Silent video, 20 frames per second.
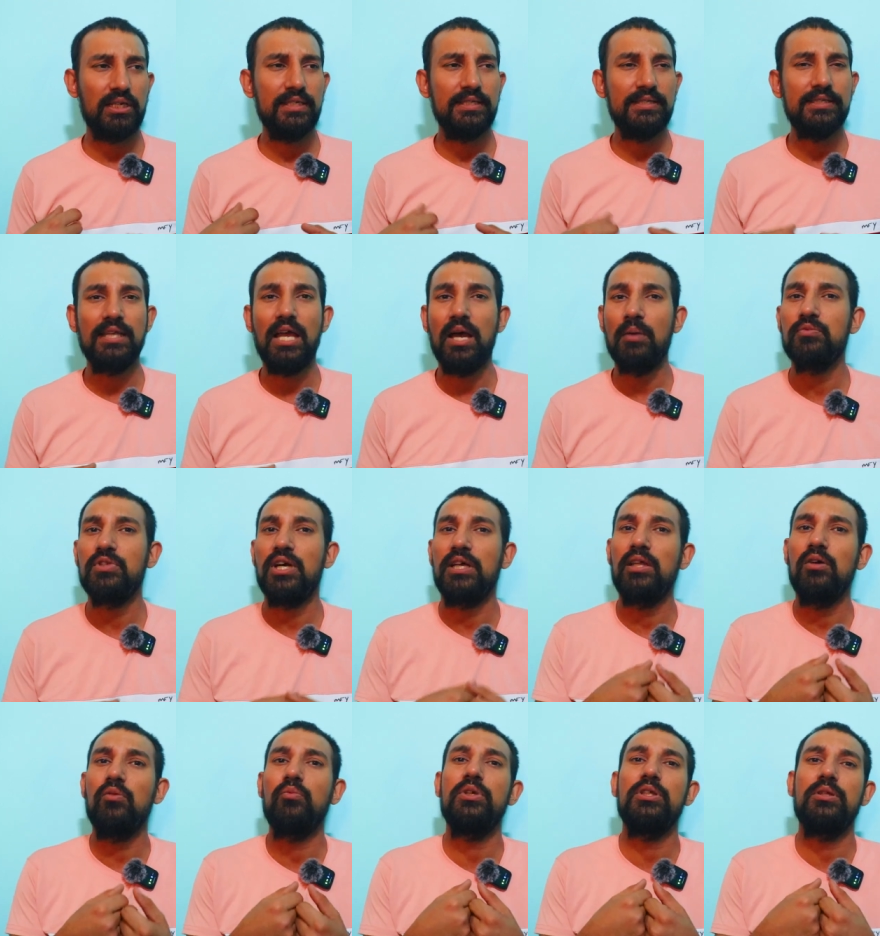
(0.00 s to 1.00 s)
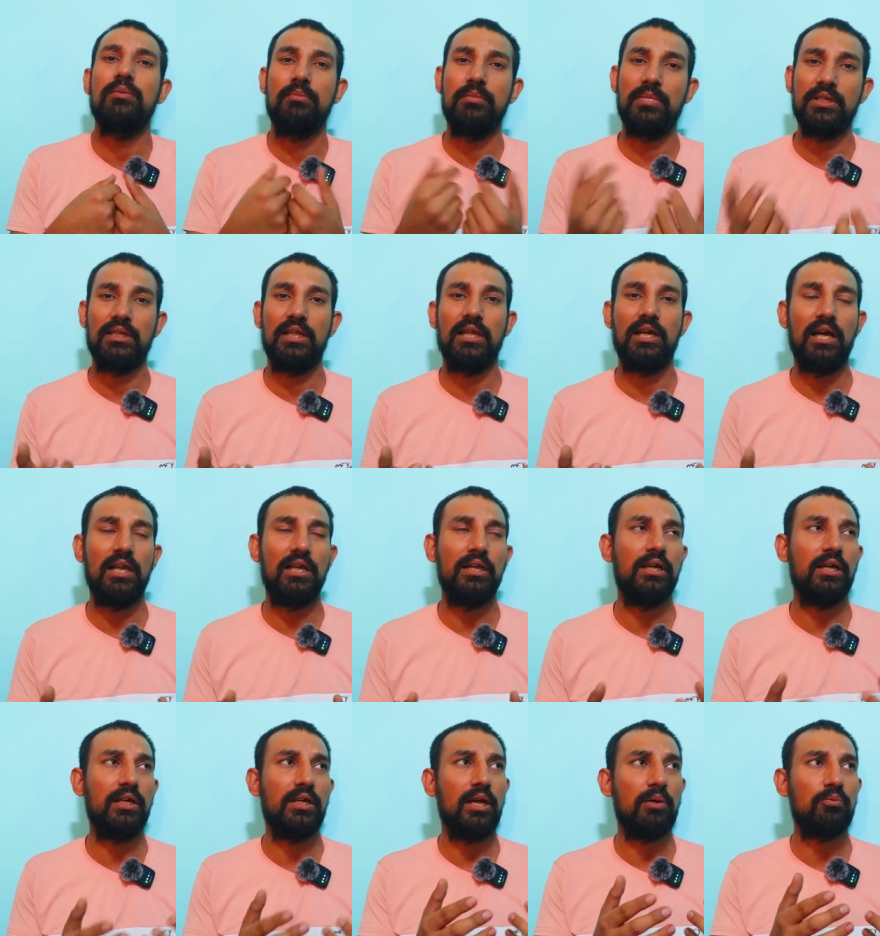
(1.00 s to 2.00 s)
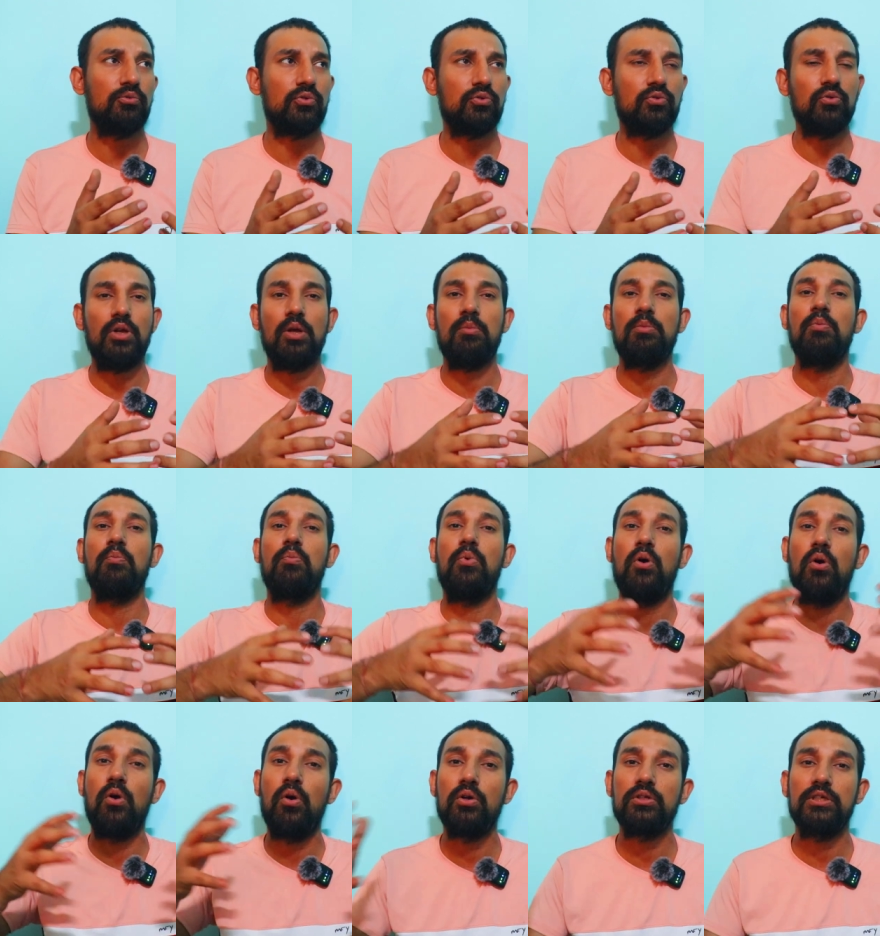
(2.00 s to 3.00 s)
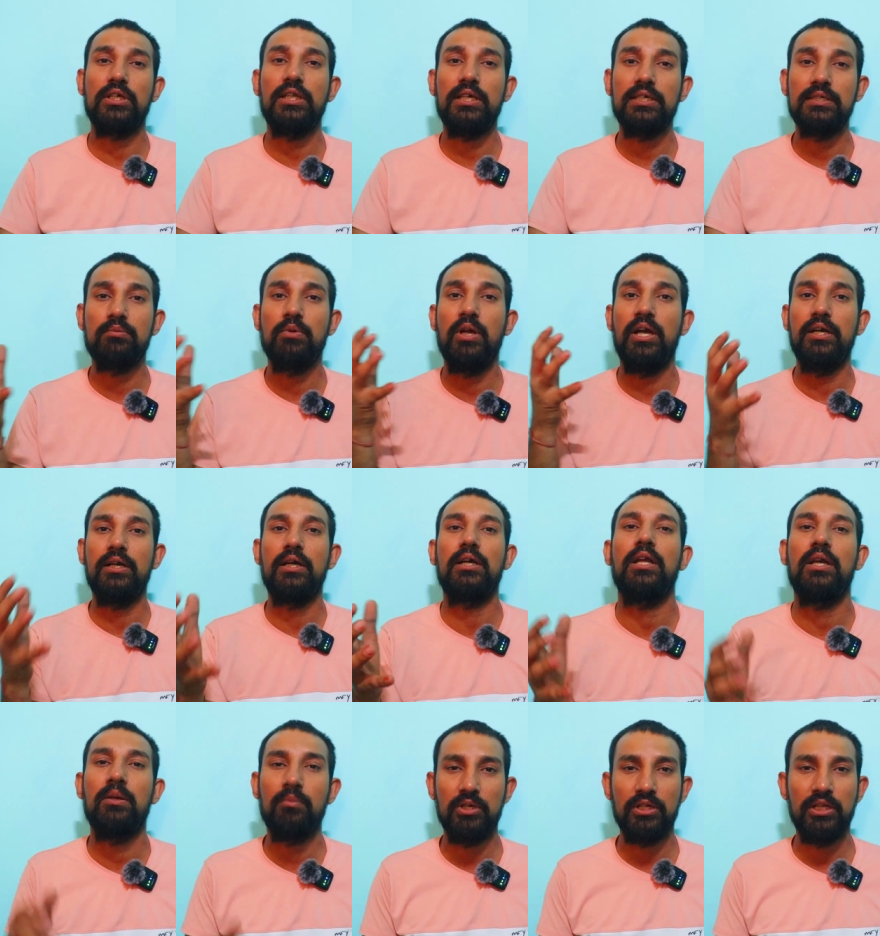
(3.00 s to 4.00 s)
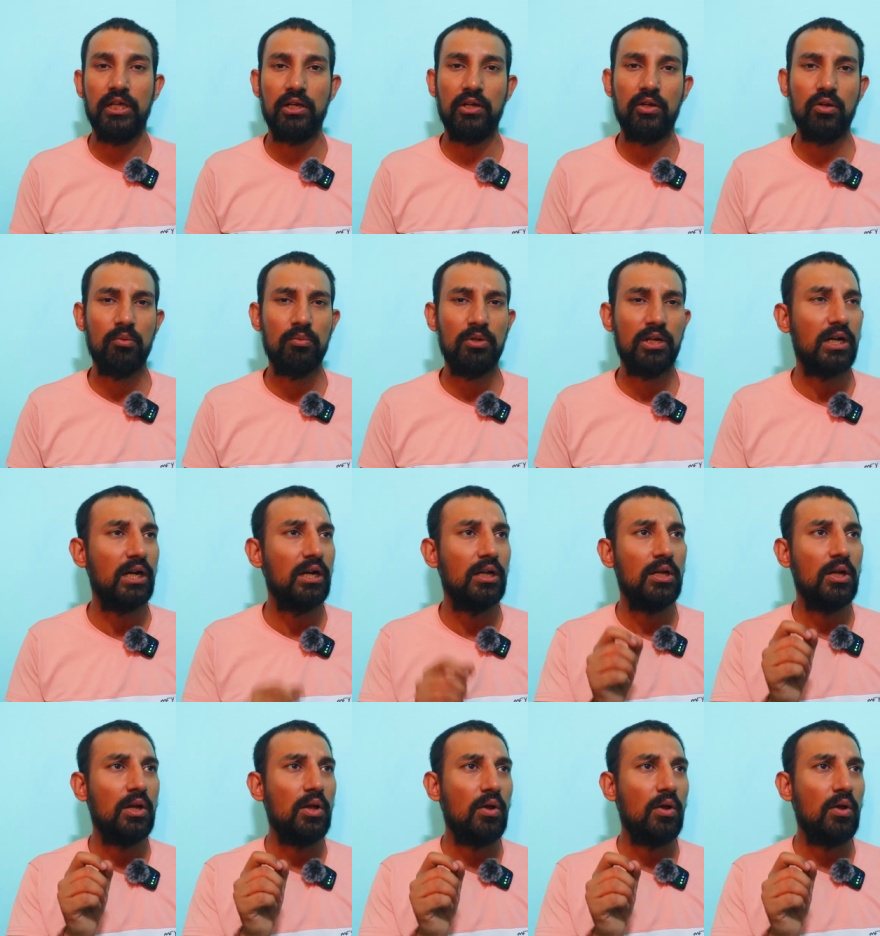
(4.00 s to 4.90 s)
इससे आप ज्यादा उम्मीद मत लगा लेना कि आप सोचो कि हमें बहुत ज्यादा इसमें एंटरटेनमेंट देखने को मिलेगा